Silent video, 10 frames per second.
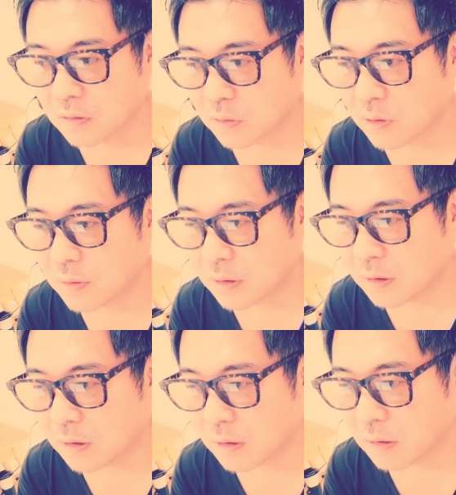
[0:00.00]
それは
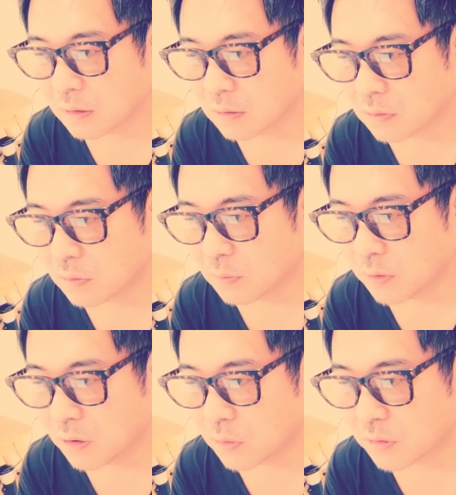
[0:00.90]
ね、あの、
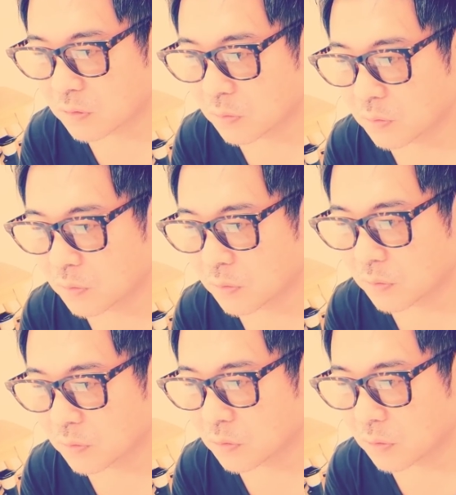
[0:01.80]
名誉毀
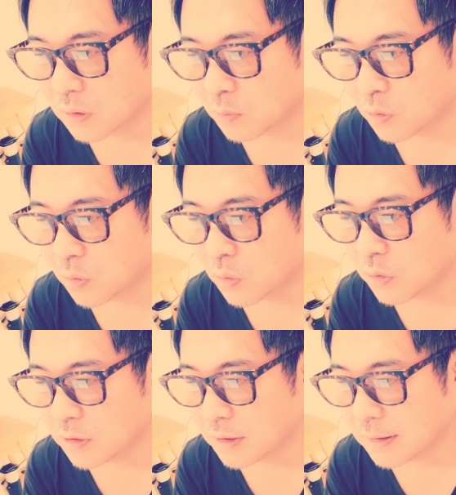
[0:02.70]
損とか、もう
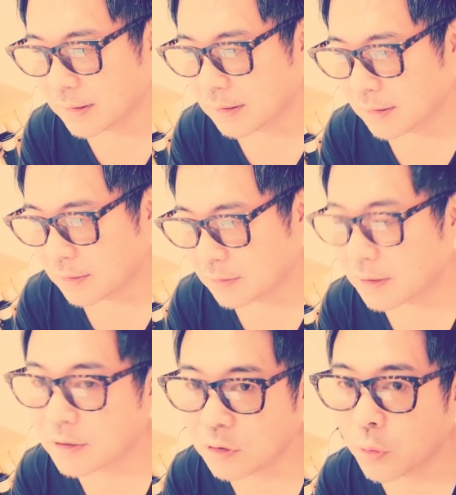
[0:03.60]
法に
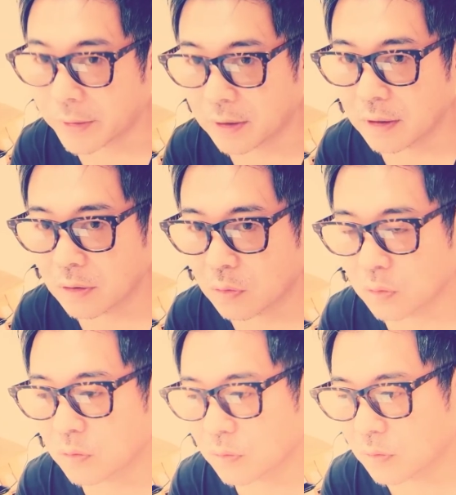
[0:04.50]
触れるようなね、
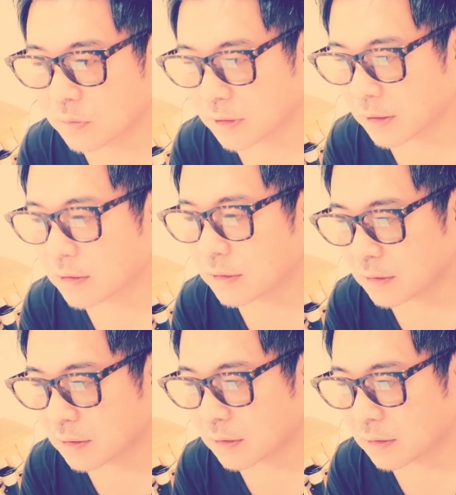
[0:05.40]
ことをされた
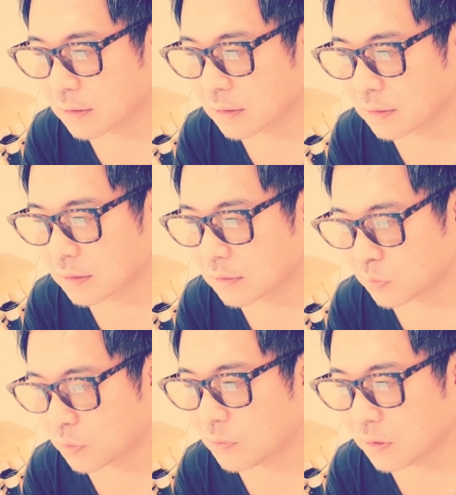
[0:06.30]
ら、
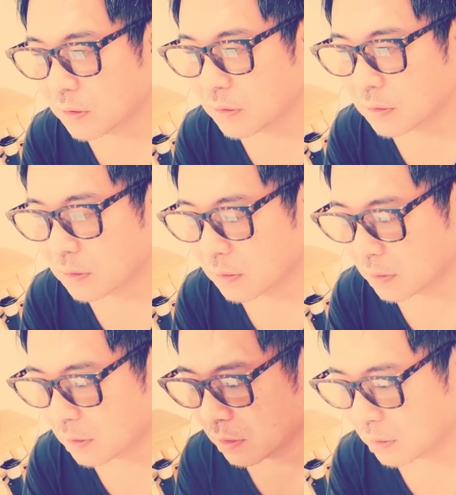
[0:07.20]
それは
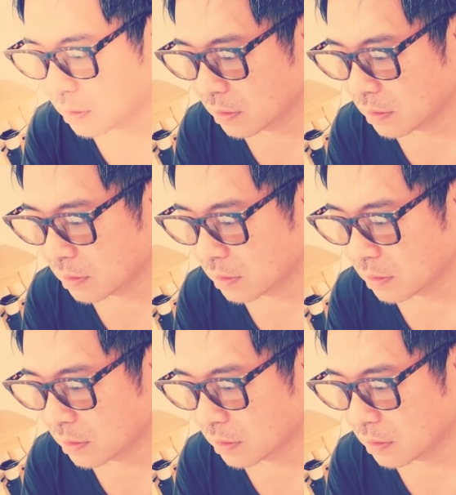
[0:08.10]
ね、